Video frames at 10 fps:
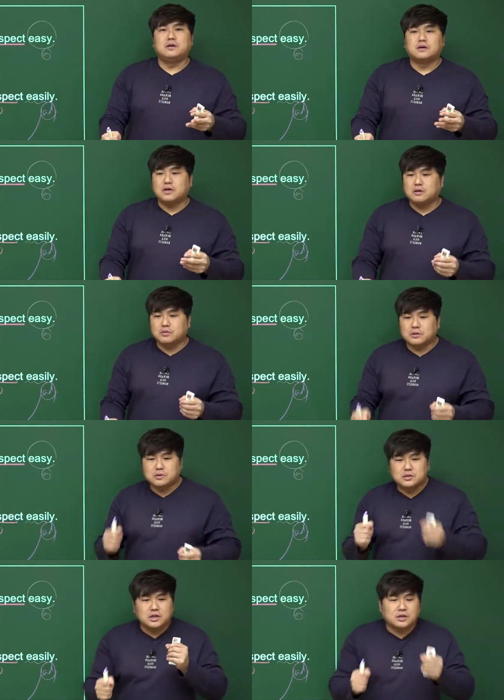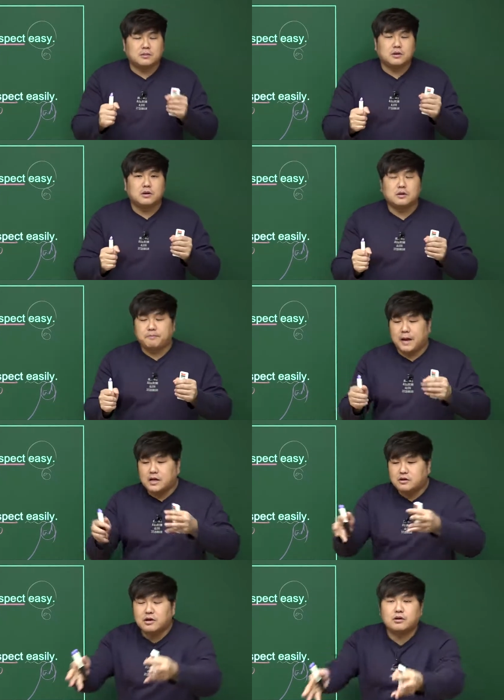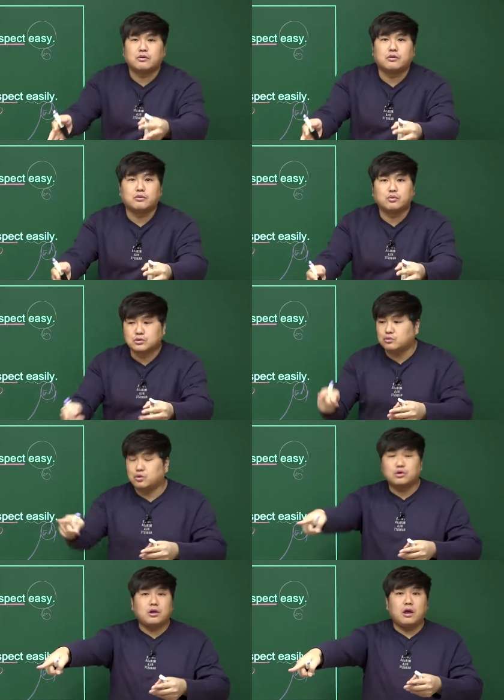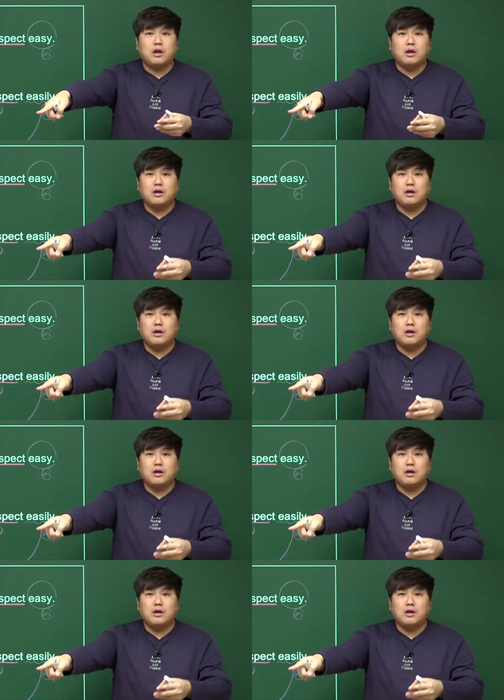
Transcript: 그 얘기는 뭐냐면 그들이 발견한 거예요. 용의자, 어, 저긴데?